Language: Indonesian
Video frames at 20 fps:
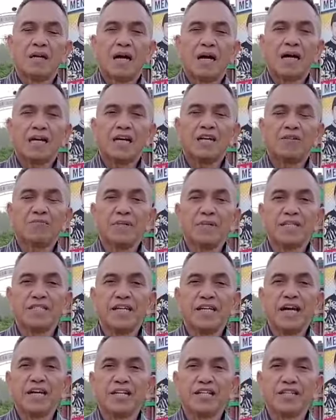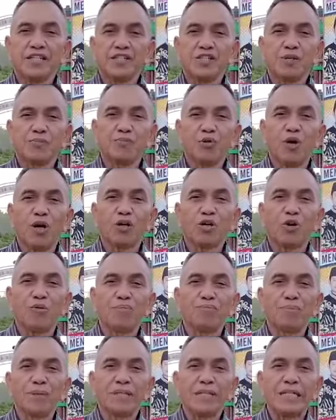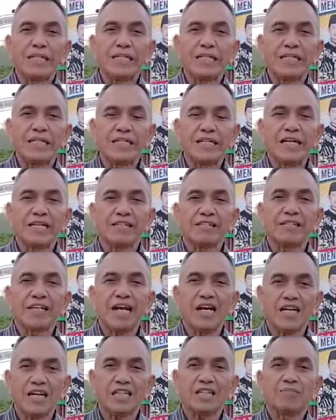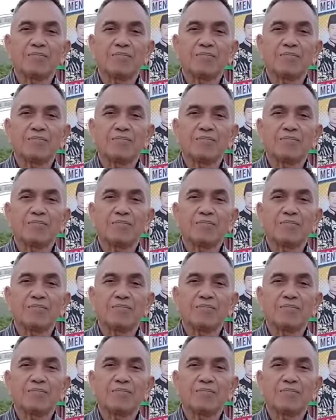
akan menjadi sebuah kompetisi yang sangat